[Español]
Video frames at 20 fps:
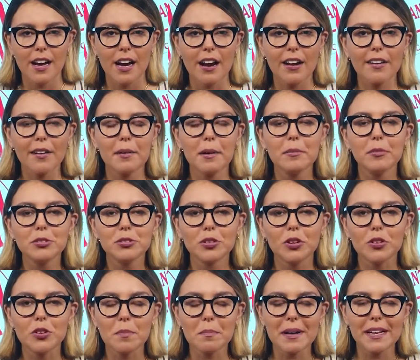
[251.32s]
Ahora vamos
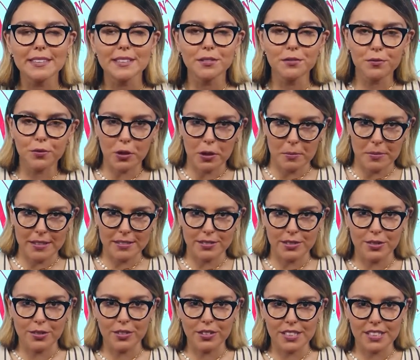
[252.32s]
con más
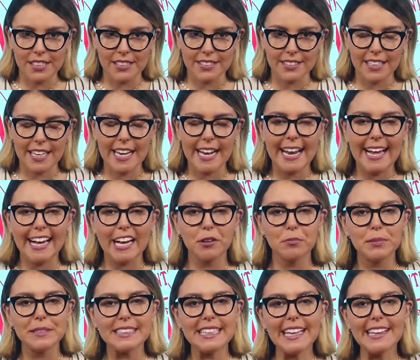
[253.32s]
información y es que la
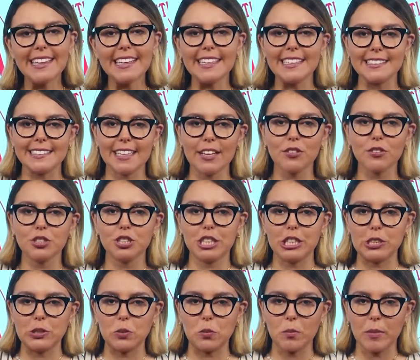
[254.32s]
capital del estado de
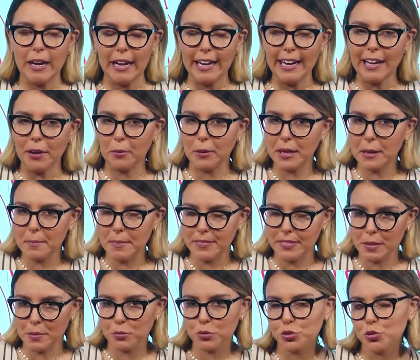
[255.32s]
Chetumal, la cual le
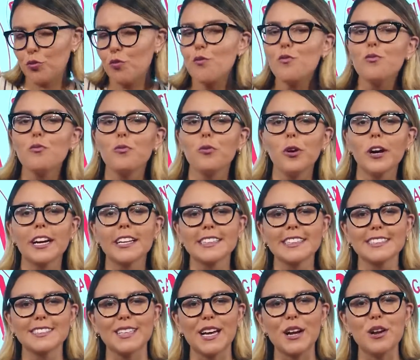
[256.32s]
mandamos un
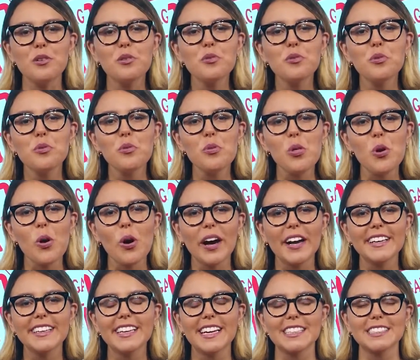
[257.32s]
fuerte saludo
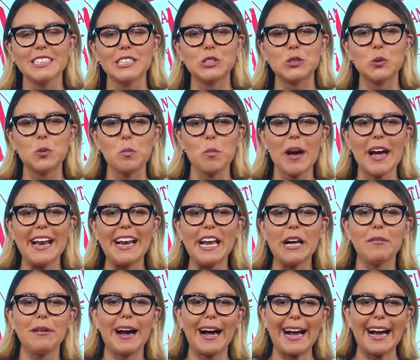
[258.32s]
ahí a Chetumal,
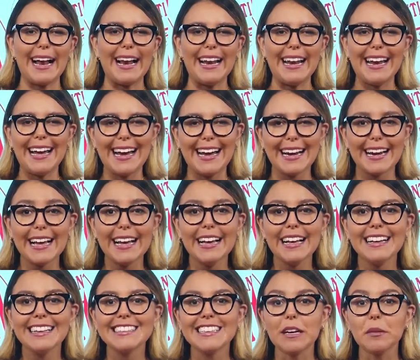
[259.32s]
a Bacalar,
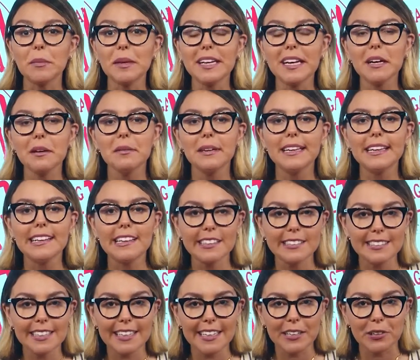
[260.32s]
también a
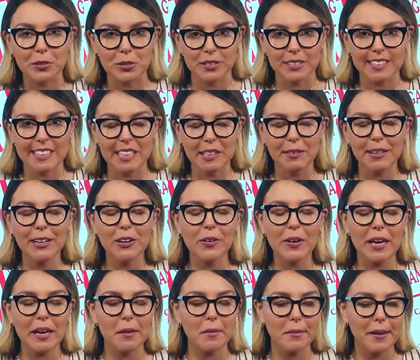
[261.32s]
Belice que nos
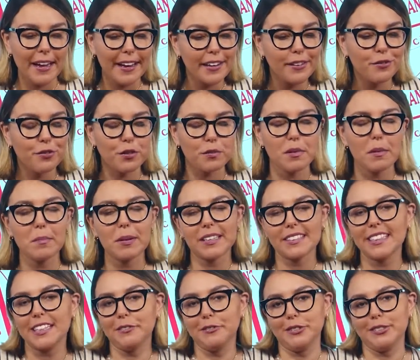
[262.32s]
escribieron que ven y forman
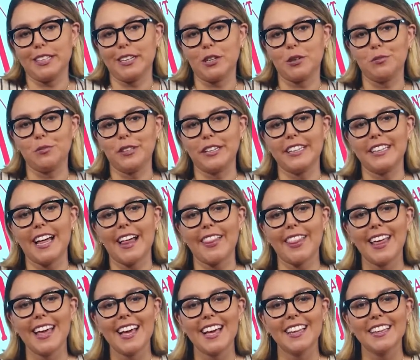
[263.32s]
parte de nuestra
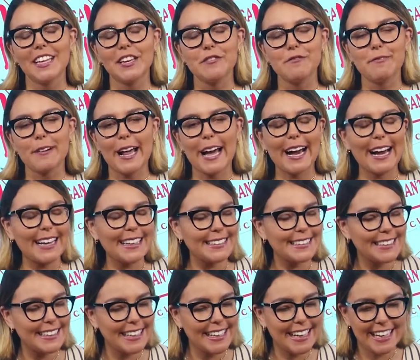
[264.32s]
comunidad de
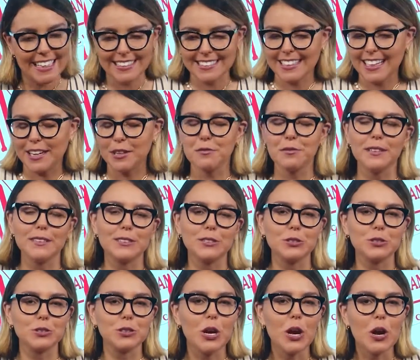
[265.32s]
Infraganti, hasta
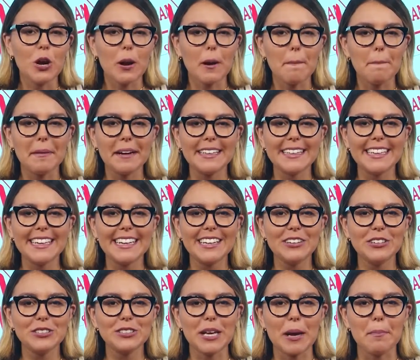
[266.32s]
nuestros
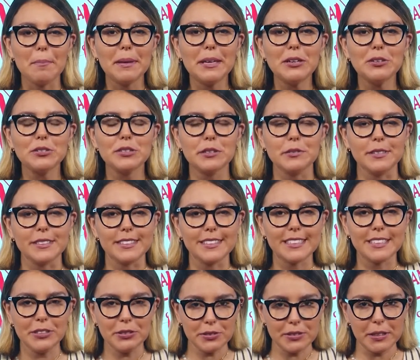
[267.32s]
compañeros, amigos y
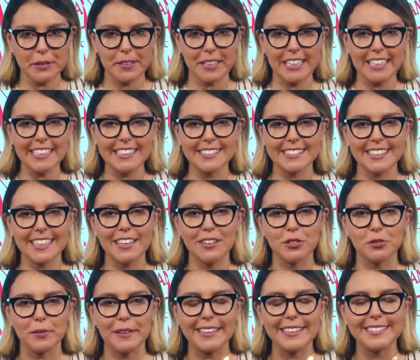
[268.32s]
vecinos de Belice,
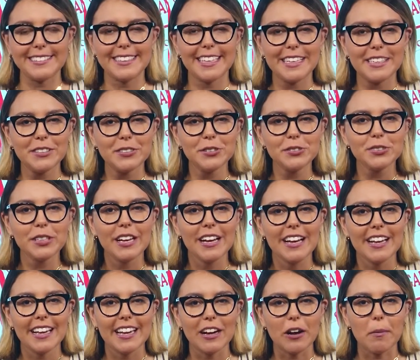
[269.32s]
los beliceños,
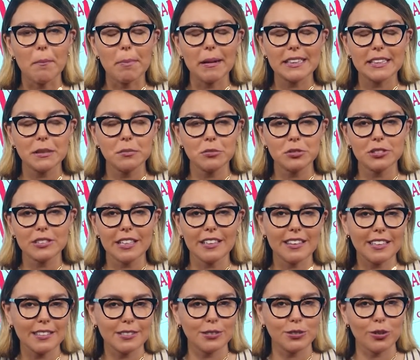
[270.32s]
que compartimos
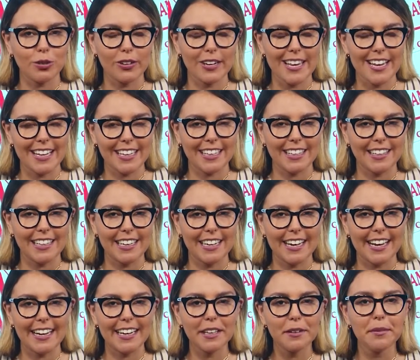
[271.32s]
tanta historia aquí del
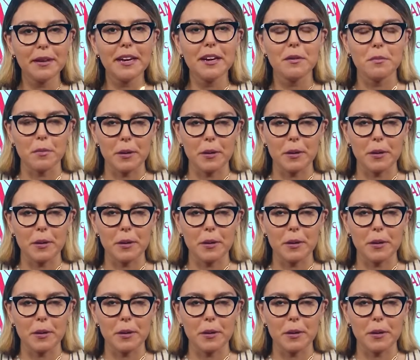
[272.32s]
Caribe.